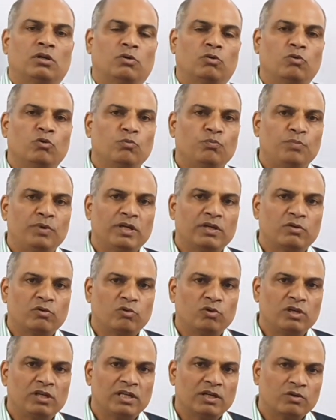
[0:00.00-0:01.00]
उन पे
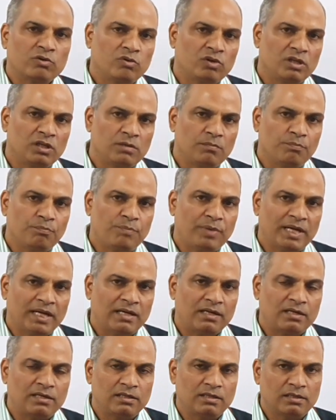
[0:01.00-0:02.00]
कोई ना कोई
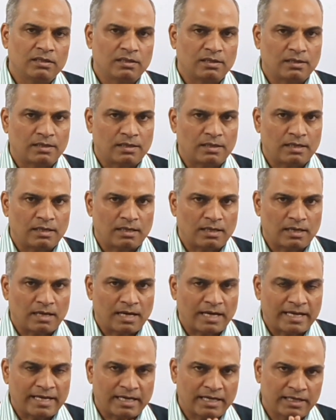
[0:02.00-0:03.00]
इम्पैक्ट
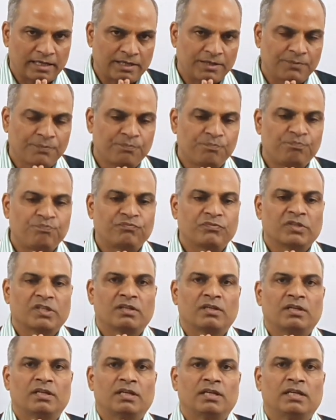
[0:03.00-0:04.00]
आया
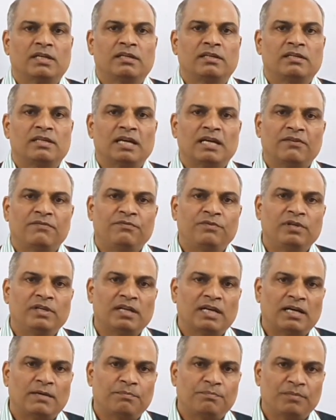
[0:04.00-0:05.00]
है या
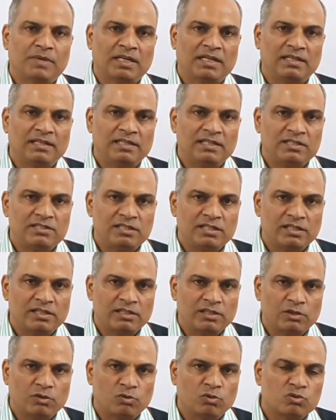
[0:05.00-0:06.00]
फिर आप मान लीजिए
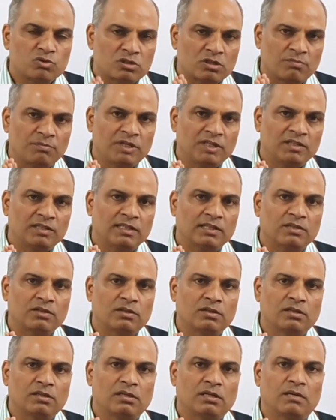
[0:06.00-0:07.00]
कि कुछ समय
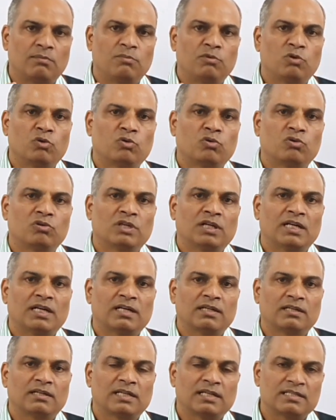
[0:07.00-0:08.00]
तक हम लोगों
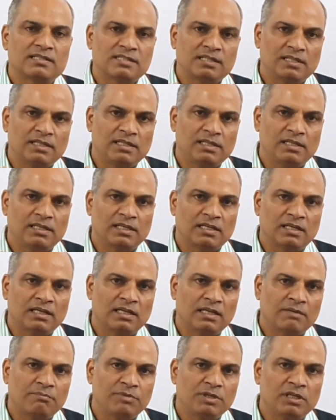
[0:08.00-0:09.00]
का घर से
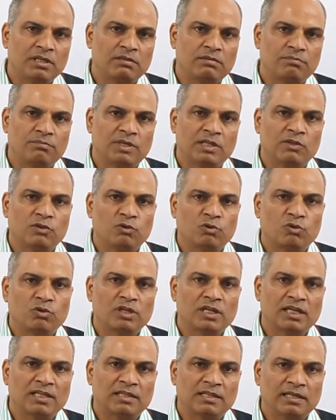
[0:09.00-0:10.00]
निकलना भी बंद हो
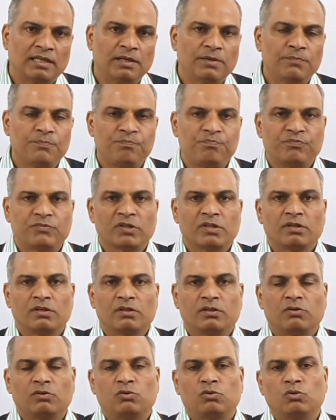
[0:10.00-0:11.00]
गया था
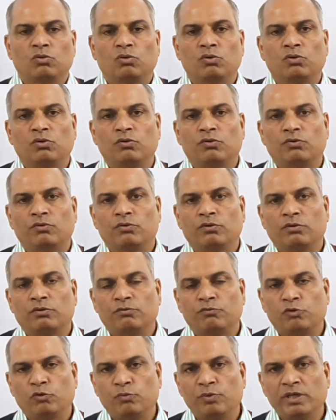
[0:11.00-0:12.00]
तो
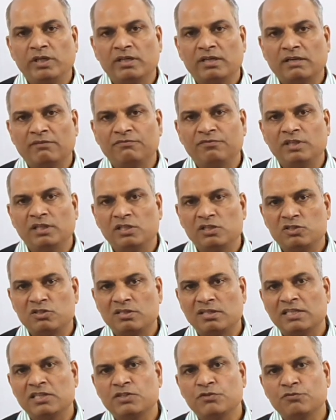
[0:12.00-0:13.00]
वो भी काफ़ी
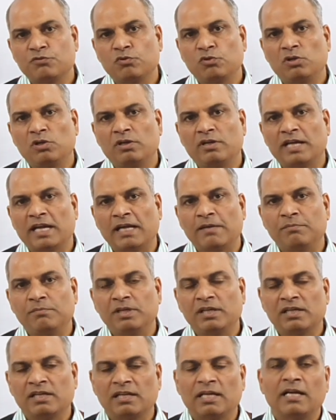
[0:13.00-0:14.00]
स्ट्रेसफुल टाइम
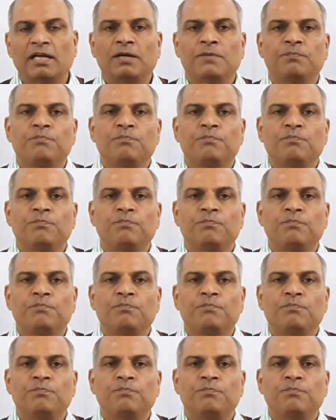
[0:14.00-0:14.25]
निकला